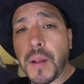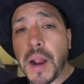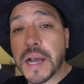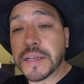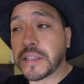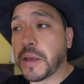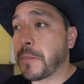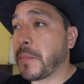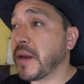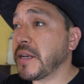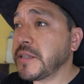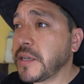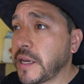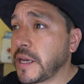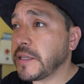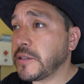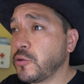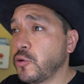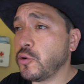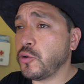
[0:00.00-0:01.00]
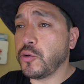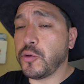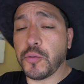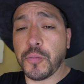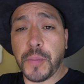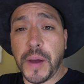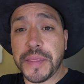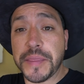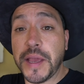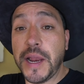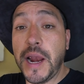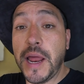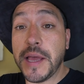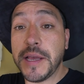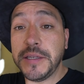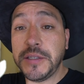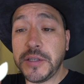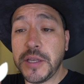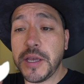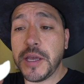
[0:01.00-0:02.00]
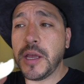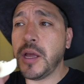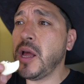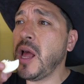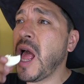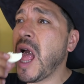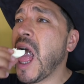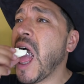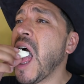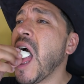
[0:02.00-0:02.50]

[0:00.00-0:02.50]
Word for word: Hasta parece eso panela este, ¿eh?